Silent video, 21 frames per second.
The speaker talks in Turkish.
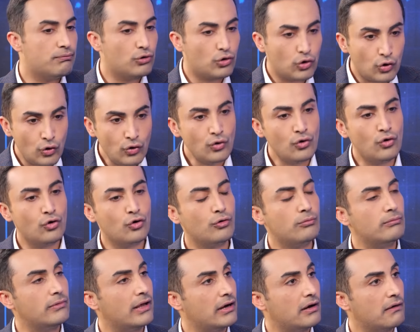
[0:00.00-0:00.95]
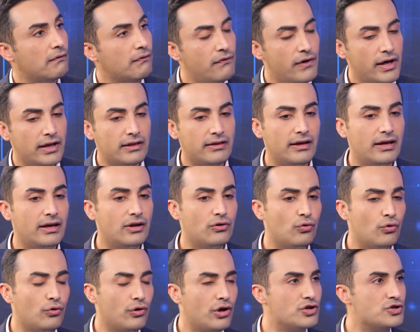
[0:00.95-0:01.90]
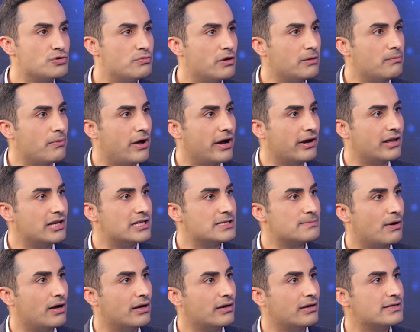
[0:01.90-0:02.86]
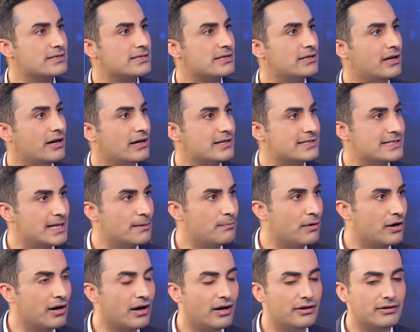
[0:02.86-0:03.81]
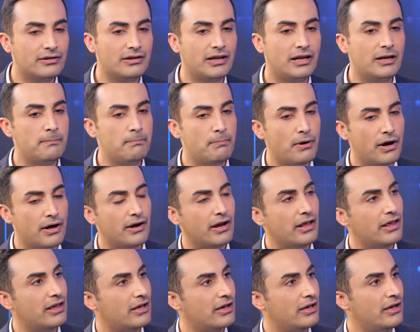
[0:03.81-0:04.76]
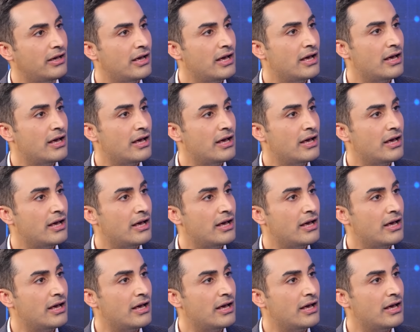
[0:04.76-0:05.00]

Bütün kurumları, FED'i, Türkiye Cumhuriyet Merkez Bankası'nı, Hazine Bakanlıklarını, parayı,